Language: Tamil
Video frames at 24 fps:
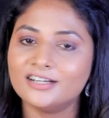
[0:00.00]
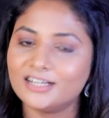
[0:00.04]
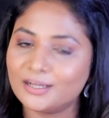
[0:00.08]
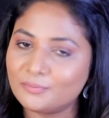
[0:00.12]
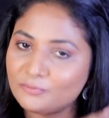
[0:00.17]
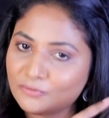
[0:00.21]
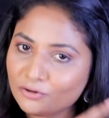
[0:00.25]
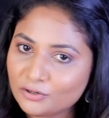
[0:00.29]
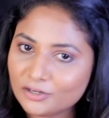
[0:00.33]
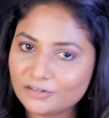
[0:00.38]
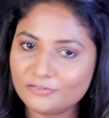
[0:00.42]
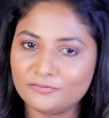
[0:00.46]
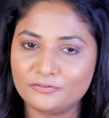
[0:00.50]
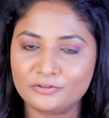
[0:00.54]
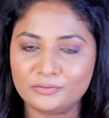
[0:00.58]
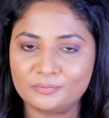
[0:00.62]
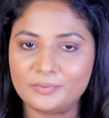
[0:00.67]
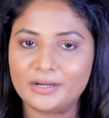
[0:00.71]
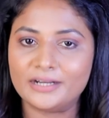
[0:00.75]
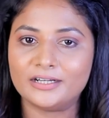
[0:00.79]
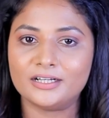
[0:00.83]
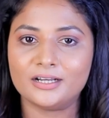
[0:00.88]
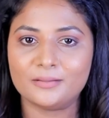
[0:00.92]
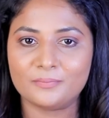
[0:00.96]
நம்மளோட ஃபுட்
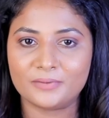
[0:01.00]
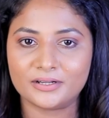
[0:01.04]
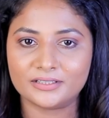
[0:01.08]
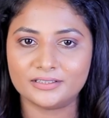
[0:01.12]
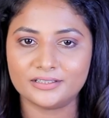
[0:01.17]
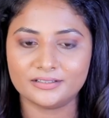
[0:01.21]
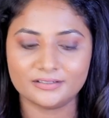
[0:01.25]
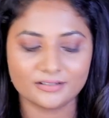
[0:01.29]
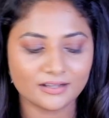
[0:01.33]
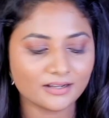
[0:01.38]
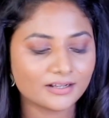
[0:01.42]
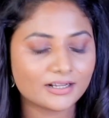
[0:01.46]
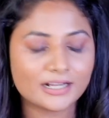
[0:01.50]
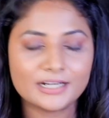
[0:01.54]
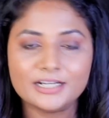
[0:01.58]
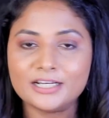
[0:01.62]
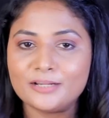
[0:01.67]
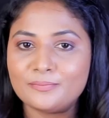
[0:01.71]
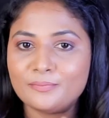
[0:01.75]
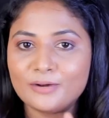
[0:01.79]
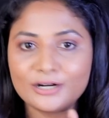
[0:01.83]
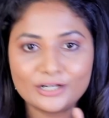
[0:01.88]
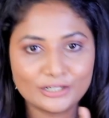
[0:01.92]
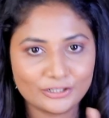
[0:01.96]
பிளேட்டில் பார்த்தீங்கன்னா
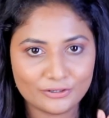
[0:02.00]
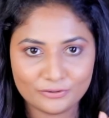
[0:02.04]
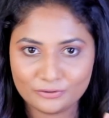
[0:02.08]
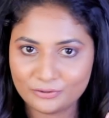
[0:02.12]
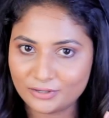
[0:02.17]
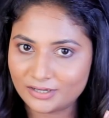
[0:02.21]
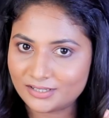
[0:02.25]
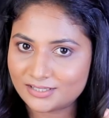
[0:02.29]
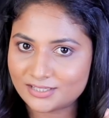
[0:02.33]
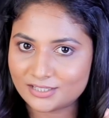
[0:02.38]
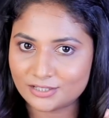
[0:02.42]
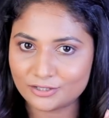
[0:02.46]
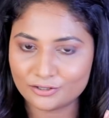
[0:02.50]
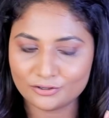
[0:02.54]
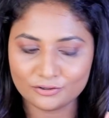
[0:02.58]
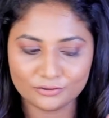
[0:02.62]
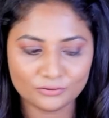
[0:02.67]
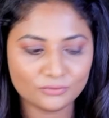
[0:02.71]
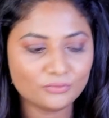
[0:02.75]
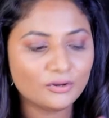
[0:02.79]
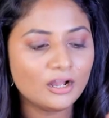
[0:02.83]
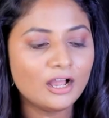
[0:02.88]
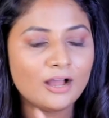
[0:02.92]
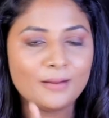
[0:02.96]
கண்டிப்பாக நியூட்ரியன்ஸ்
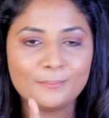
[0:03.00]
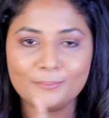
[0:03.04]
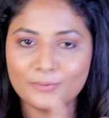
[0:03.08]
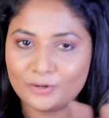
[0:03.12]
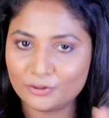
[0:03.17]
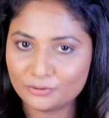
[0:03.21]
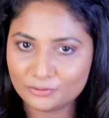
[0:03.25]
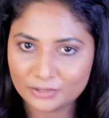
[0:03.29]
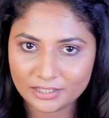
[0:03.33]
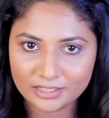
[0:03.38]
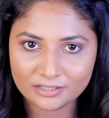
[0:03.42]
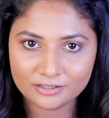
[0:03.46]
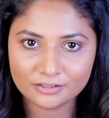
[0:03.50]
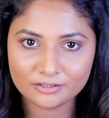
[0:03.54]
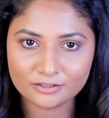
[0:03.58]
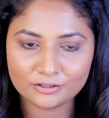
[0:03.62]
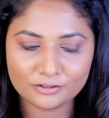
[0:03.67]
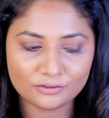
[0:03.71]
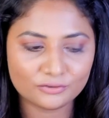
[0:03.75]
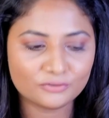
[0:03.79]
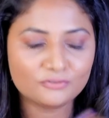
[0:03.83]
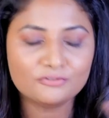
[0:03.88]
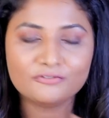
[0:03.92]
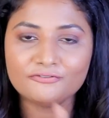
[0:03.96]
இருக்கணும் ப்ரோட்டீன்
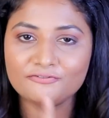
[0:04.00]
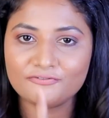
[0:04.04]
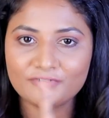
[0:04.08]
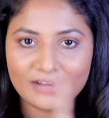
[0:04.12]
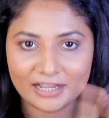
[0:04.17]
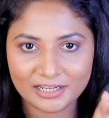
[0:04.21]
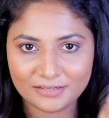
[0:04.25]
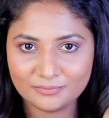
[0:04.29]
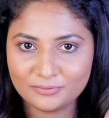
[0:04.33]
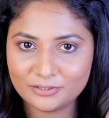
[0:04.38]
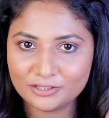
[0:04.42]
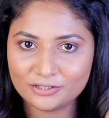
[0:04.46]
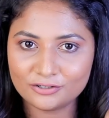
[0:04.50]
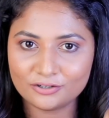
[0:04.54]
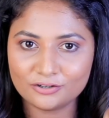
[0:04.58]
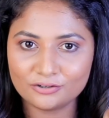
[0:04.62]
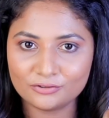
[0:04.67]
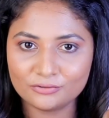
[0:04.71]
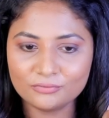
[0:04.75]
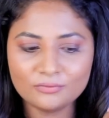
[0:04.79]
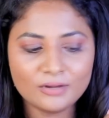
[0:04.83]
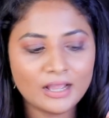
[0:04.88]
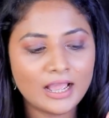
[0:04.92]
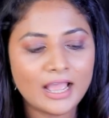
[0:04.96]
இருக்கணும் ஃபைபர்
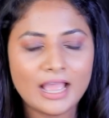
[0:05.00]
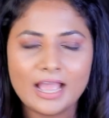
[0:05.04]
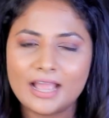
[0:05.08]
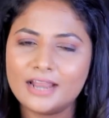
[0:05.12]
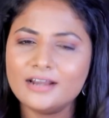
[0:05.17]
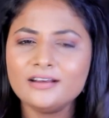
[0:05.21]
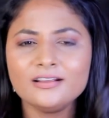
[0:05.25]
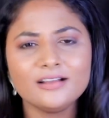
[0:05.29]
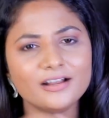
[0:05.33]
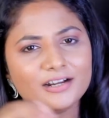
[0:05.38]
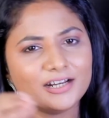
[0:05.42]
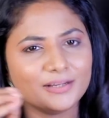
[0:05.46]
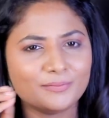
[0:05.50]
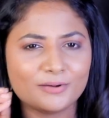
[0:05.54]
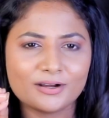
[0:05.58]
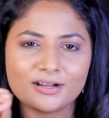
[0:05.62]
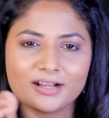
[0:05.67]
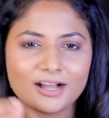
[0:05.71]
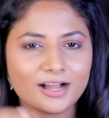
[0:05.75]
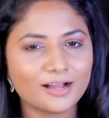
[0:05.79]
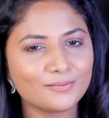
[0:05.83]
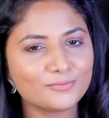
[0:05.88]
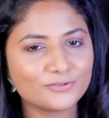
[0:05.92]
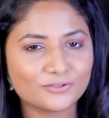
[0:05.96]
இருக்கணும் அண்ட் கண்டிப்பாக
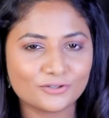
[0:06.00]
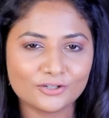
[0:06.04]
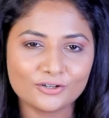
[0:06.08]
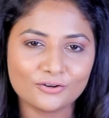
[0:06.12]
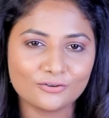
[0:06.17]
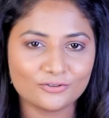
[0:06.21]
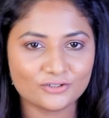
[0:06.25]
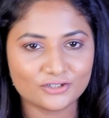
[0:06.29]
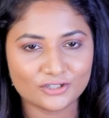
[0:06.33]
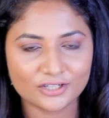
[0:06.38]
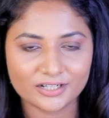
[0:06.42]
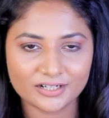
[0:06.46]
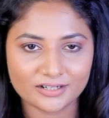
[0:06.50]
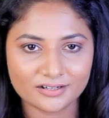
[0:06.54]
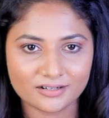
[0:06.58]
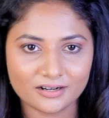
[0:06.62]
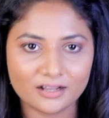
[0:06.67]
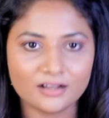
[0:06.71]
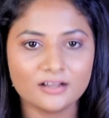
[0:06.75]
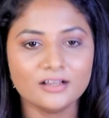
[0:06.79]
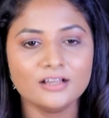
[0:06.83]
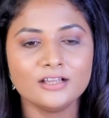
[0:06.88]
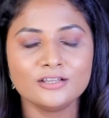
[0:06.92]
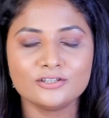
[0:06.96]
காப்ஸ் கூட கொஞ்சம்
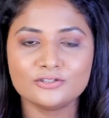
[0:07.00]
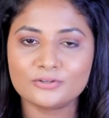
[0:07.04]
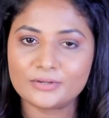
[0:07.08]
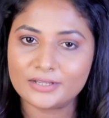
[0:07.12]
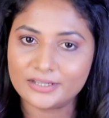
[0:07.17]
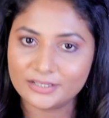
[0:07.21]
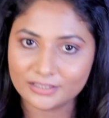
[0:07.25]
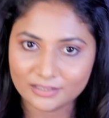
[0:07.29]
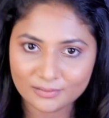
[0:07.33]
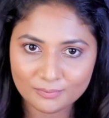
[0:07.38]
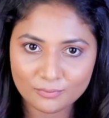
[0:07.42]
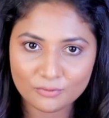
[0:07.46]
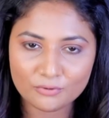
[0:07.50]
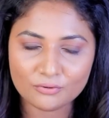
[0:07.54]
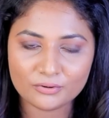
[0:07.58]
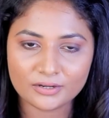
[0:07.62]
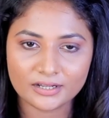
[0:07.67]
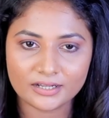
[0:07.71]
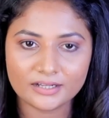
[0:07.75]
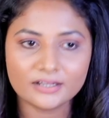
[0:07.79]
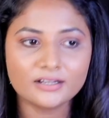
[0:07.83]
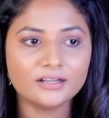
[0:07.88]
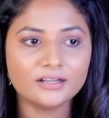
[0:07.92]
இருக்கலாம் ஸோ இது போக